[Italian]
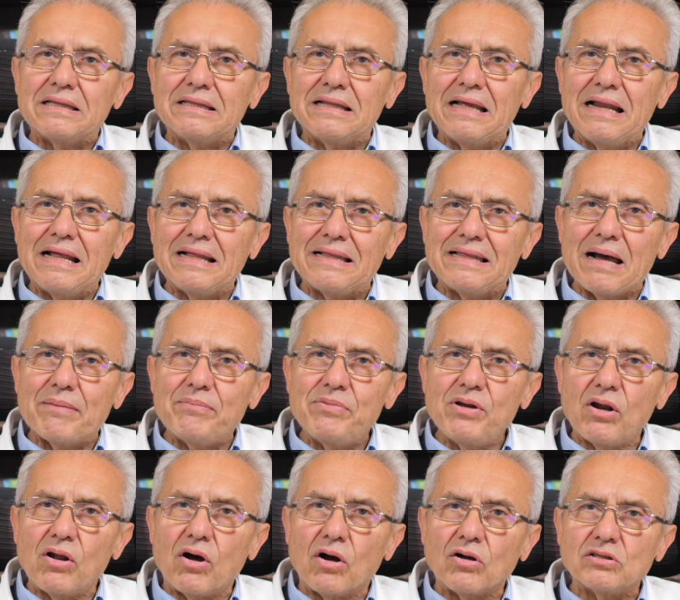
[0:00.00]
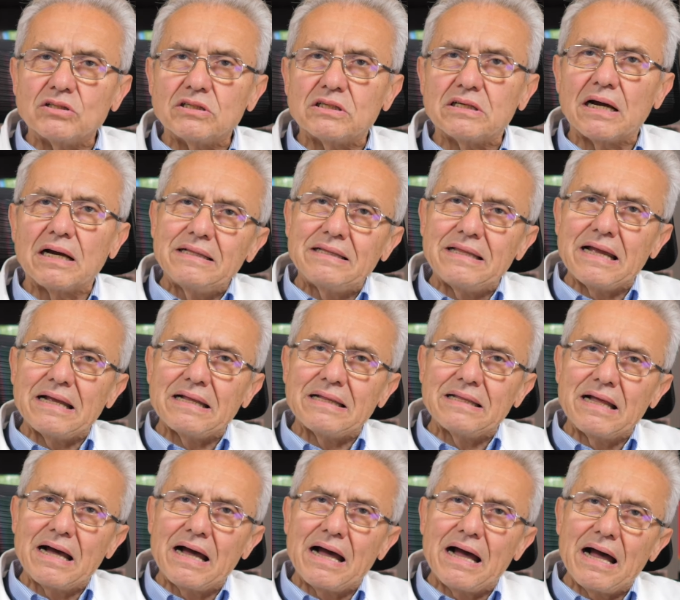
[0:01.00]
dell'età biologica
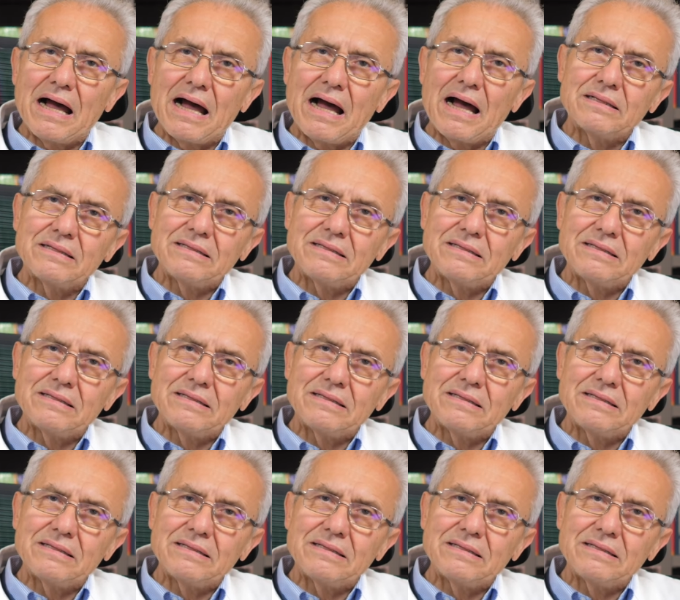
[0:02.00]
tenda a